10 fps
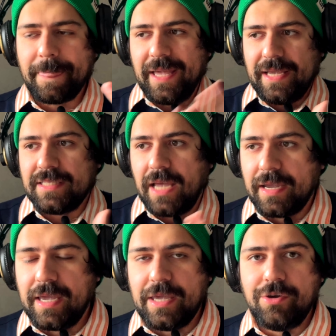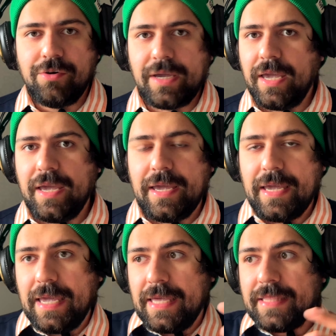es aquello que
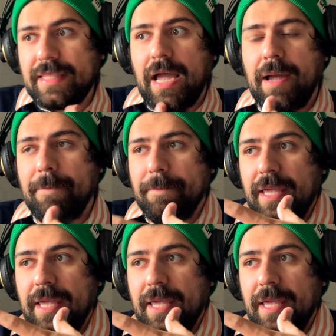está